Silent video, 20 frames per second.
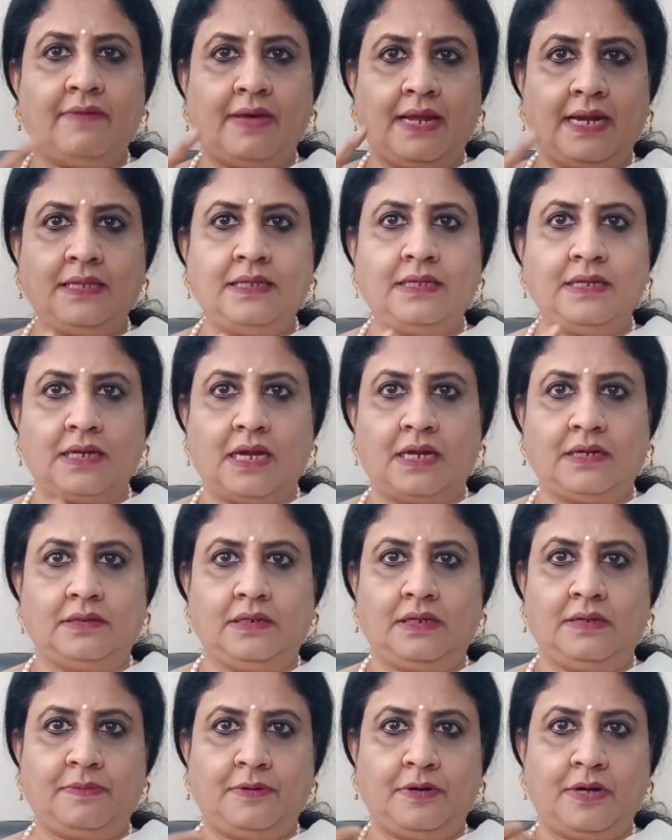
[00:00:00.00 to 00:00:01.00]
வலது கண்
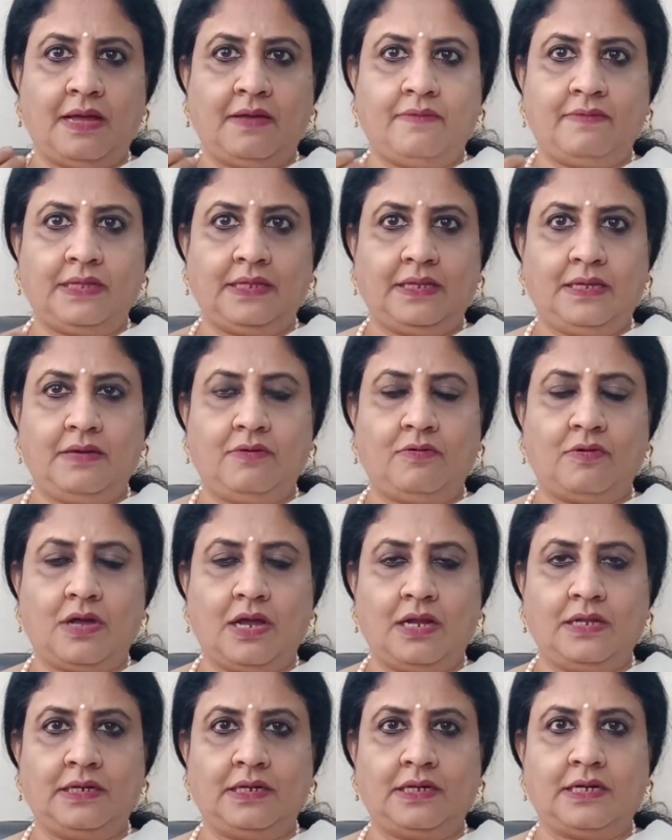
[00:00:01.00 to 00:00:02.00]
இப்போ நான் வந்து இங்கே
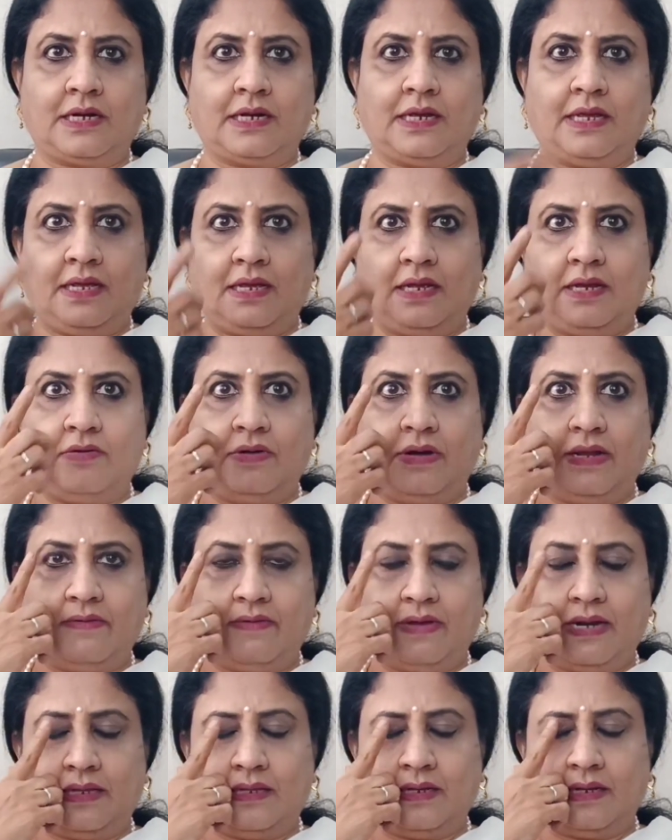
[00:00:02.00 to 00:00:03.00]
உட்காந்துட்ருக்கேன் என்னுடைய
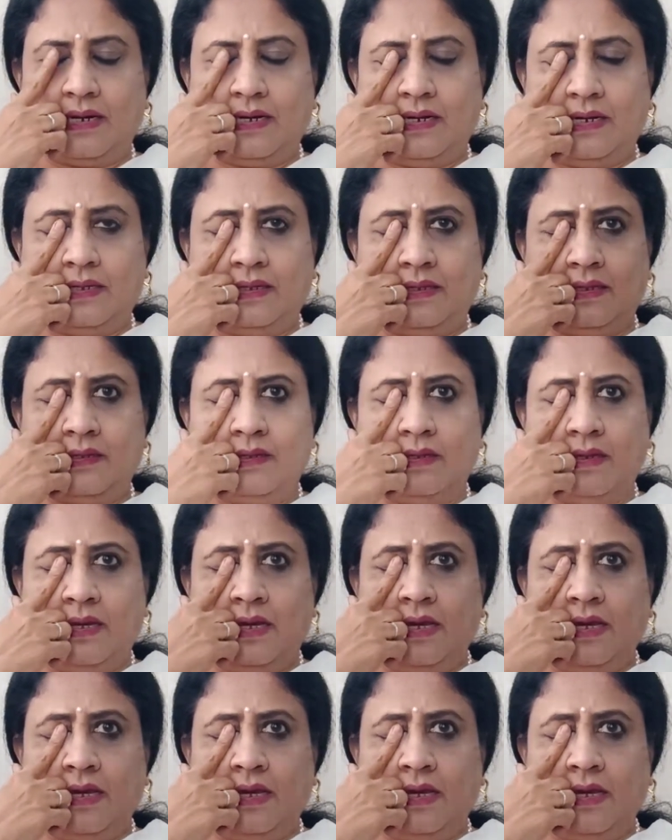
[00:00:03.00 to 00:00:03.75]
வலது கண் இது